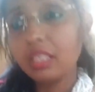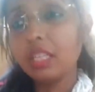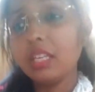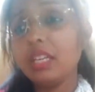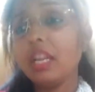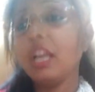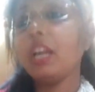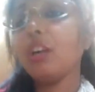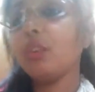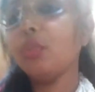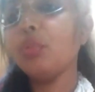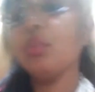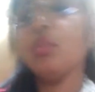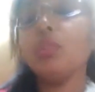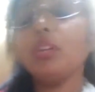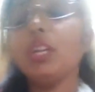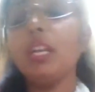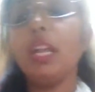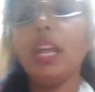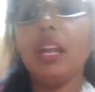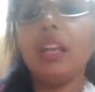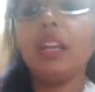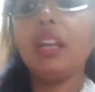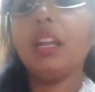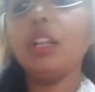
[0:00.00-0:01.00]
সেটা এখনো
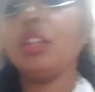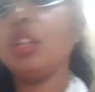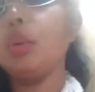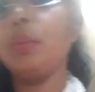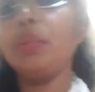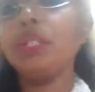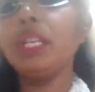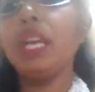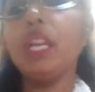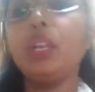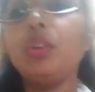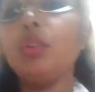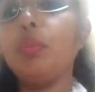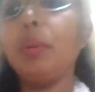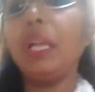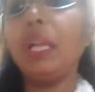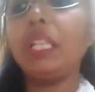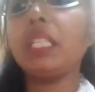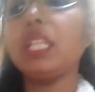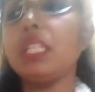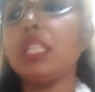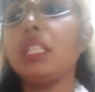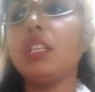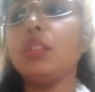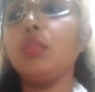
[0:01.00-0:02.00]
ক্লিয়ার না তবে যাই হোক
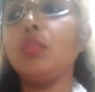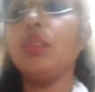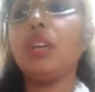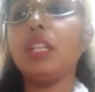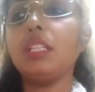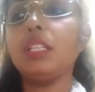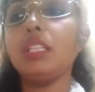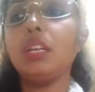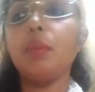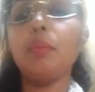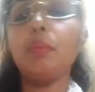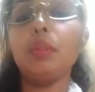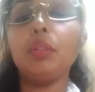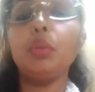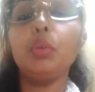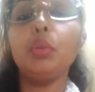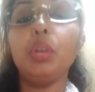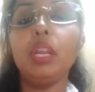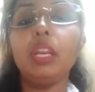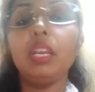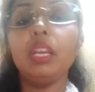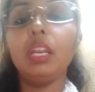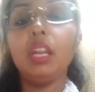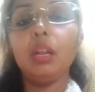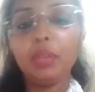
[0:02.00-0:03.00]
বাচ্চা যেহেতু আছে আমরা
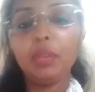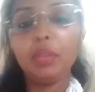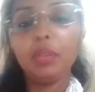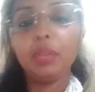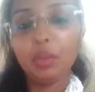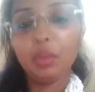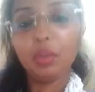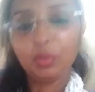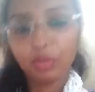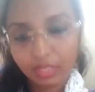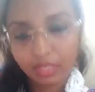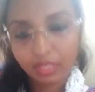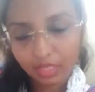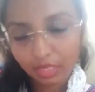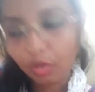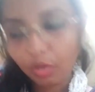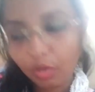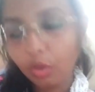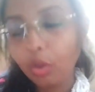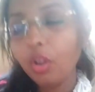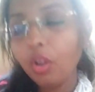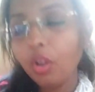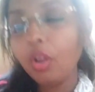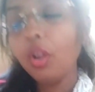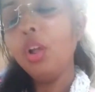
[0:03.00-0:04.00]
ধরেই নিলাম বিয়ে হয়েছিল